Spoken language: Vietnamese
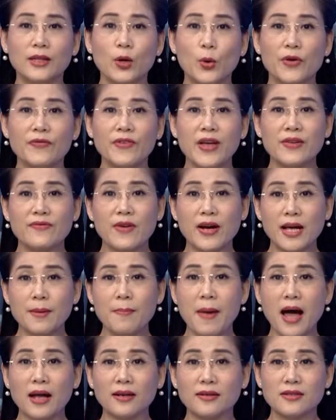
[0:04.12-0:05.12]
quý vị và các
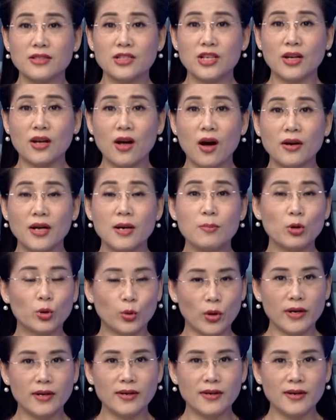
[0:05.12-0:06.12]
bạn, chỉ còn hơn một
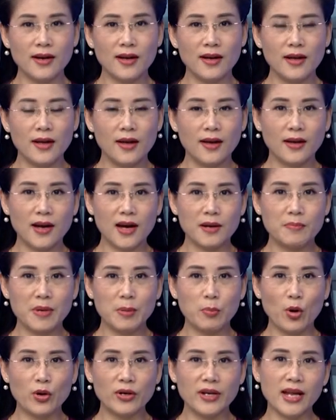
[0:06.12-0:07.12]
tuần nữa, gần
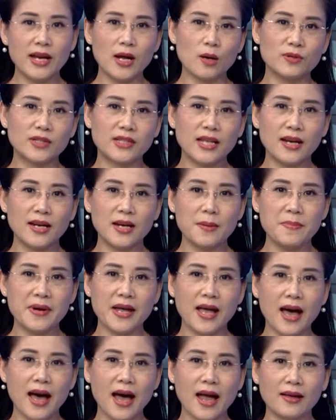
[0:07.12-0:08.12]
14.000 học sinh lớp
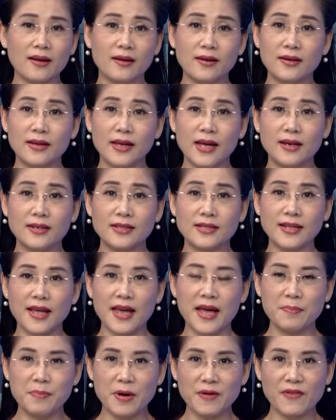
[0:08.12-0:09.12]
12 ở Hưng Yên
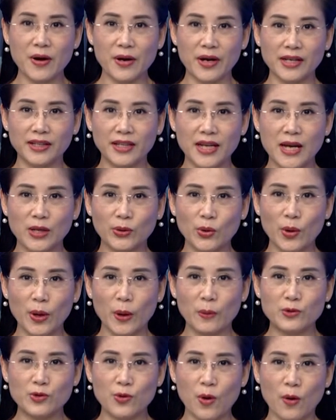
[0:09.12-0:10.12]
sẽ bước vào kỳ thi tốt
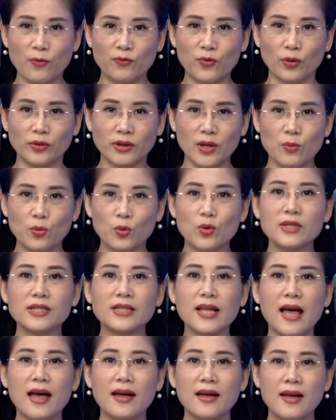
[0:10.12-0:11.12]
nghiệp trung học phổ thông quốc
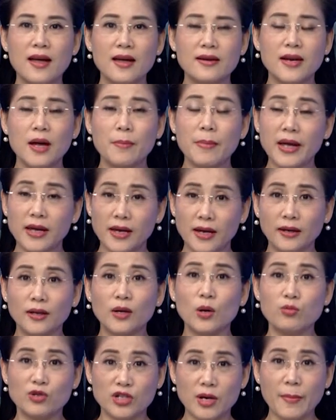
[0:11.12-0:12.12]
gia năm
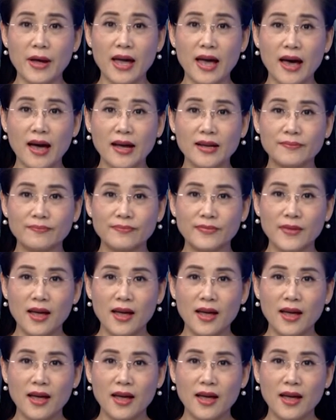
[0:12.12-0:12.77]
2022.